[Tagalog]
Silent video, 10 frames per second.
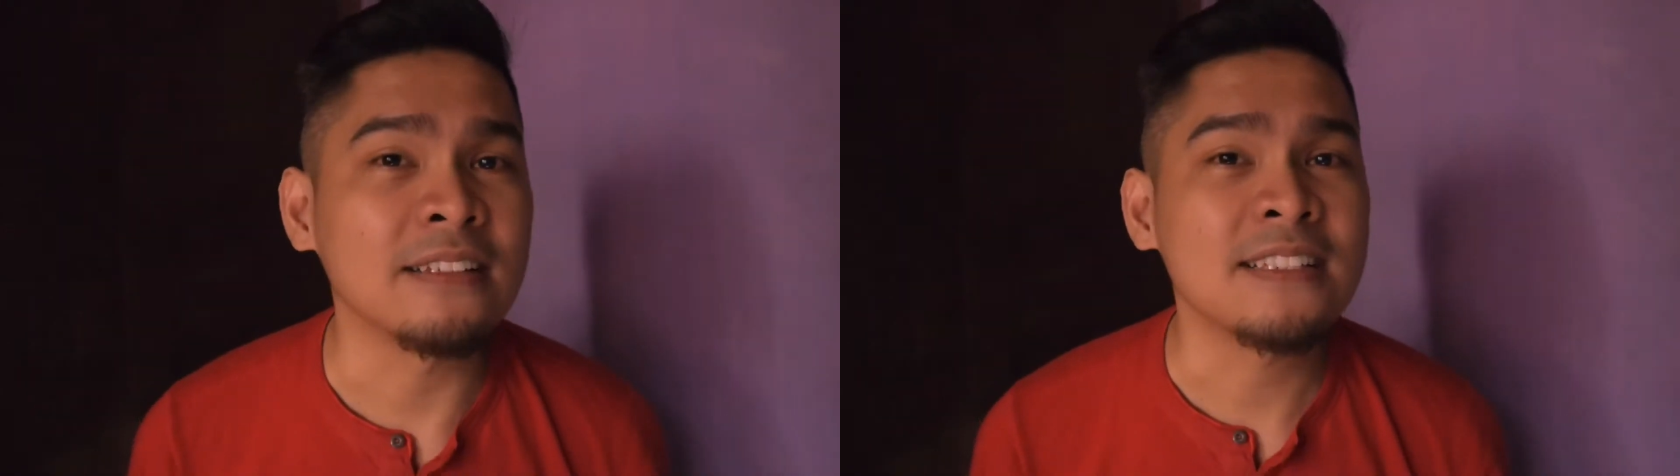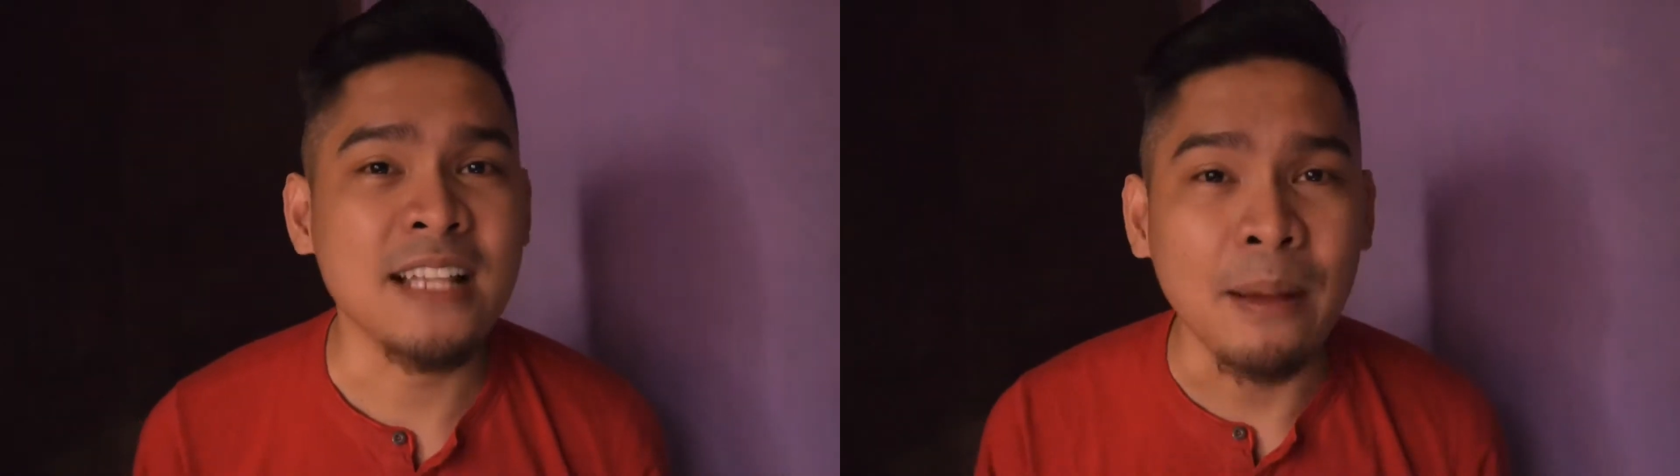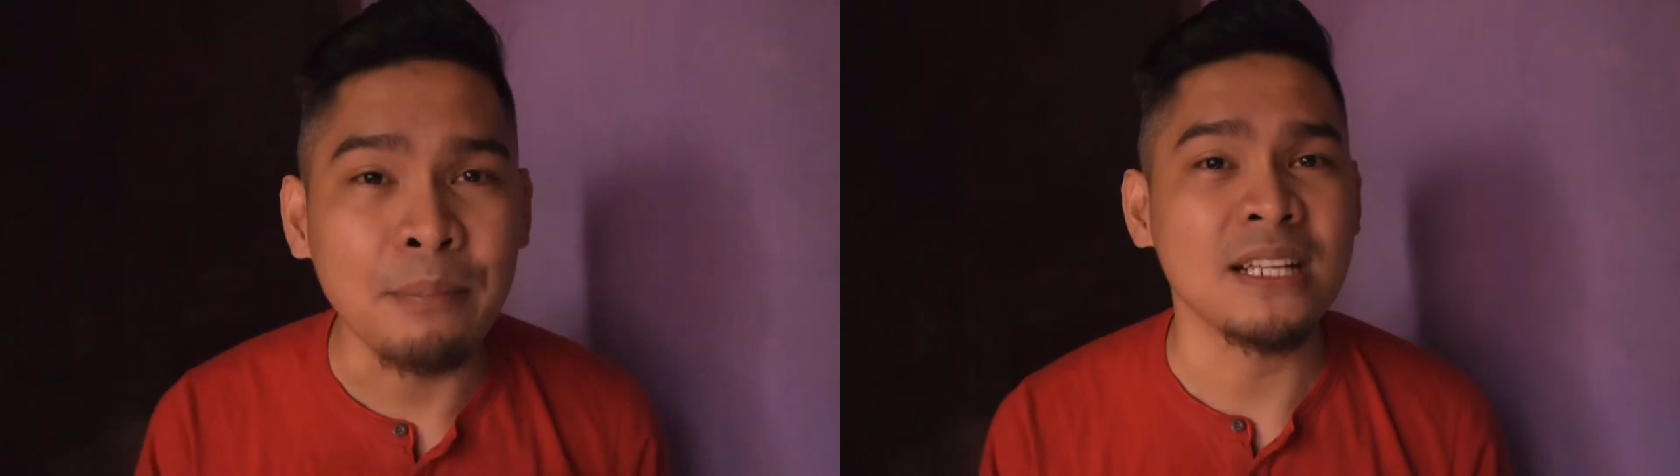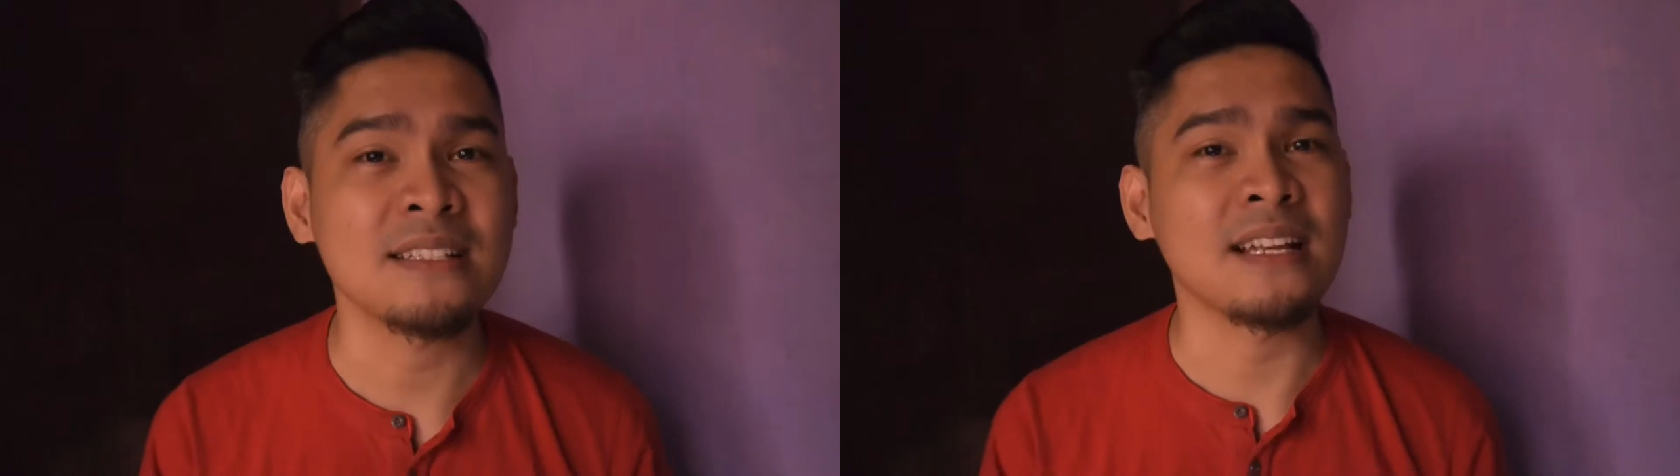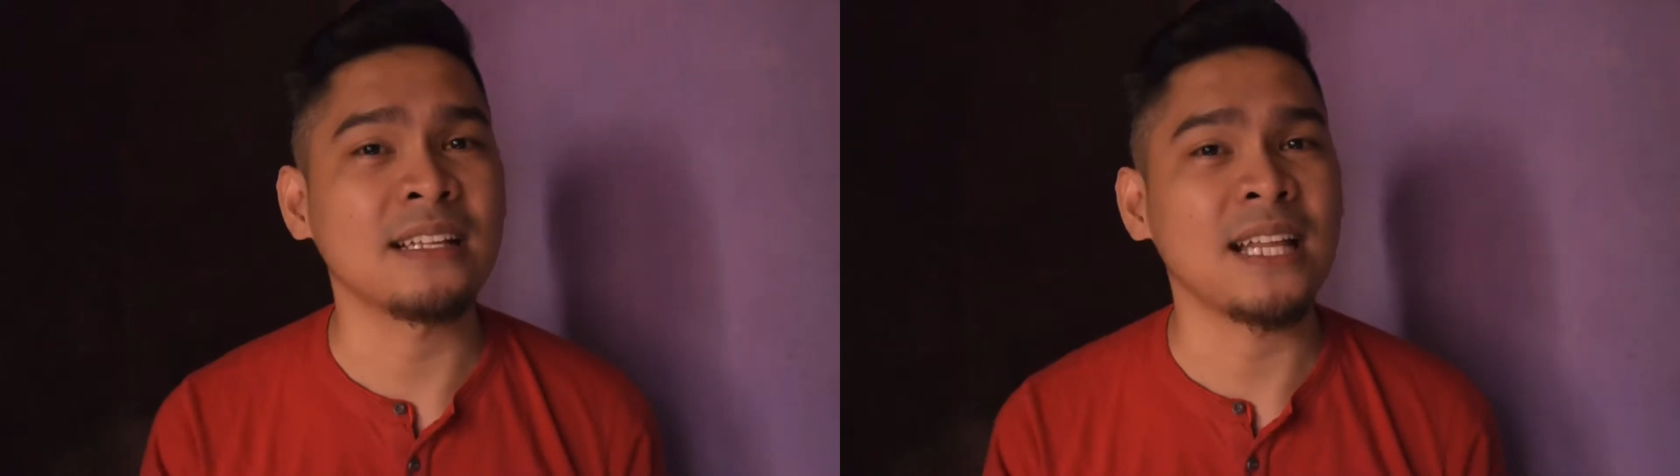sabi ng
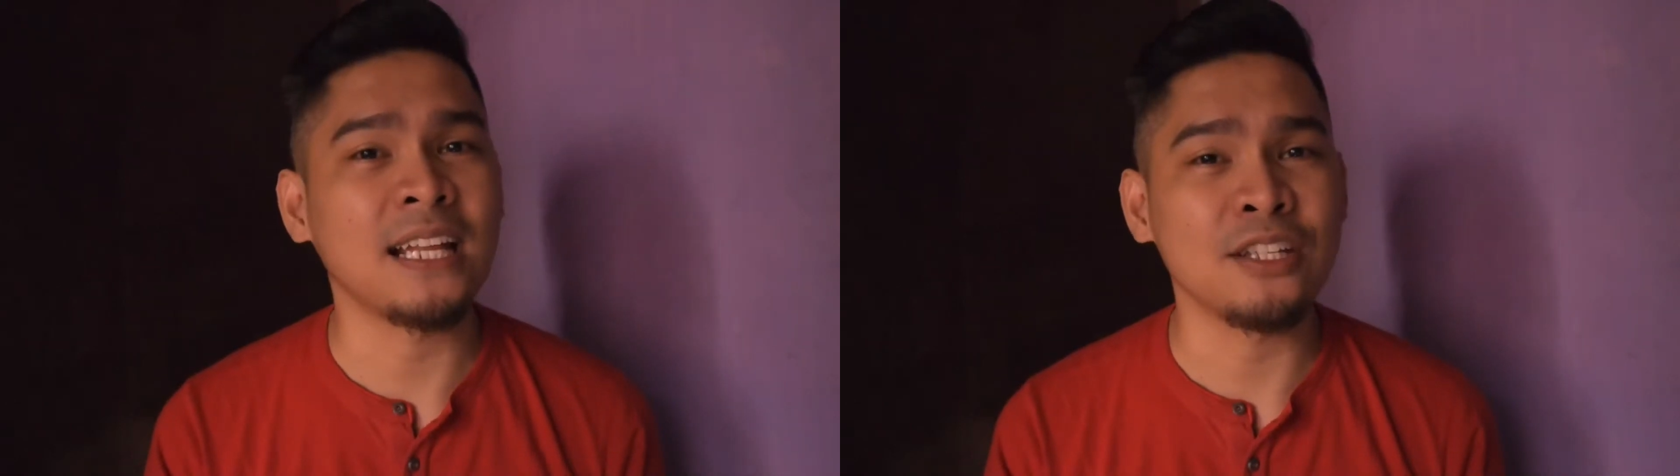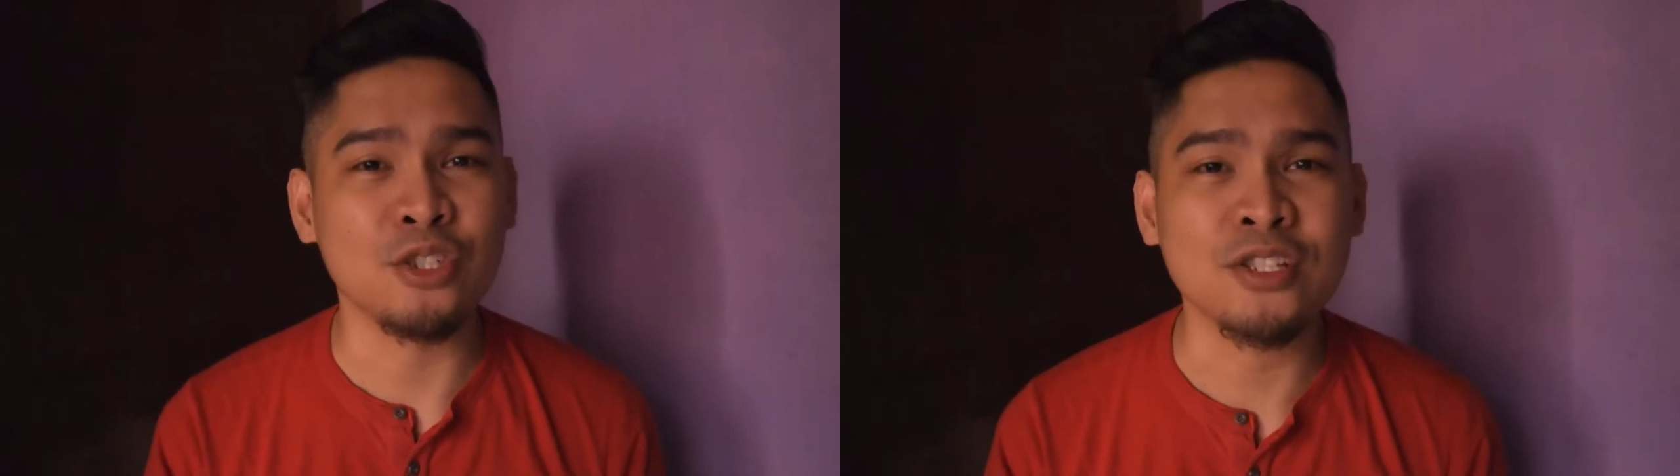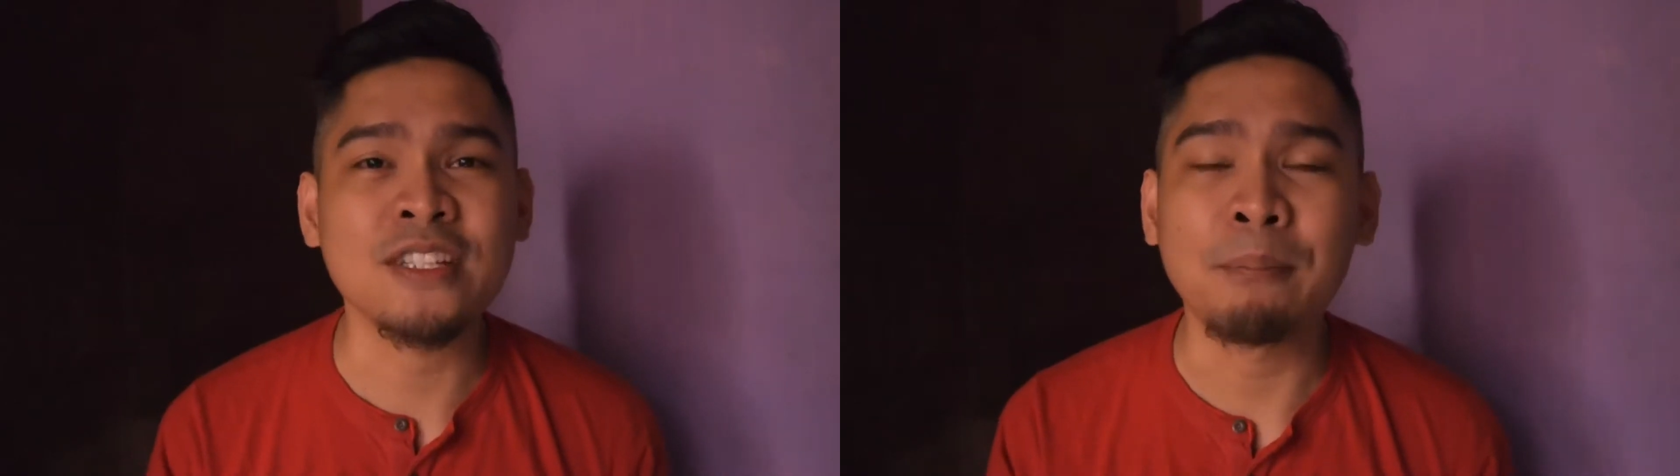salita ng Diyos na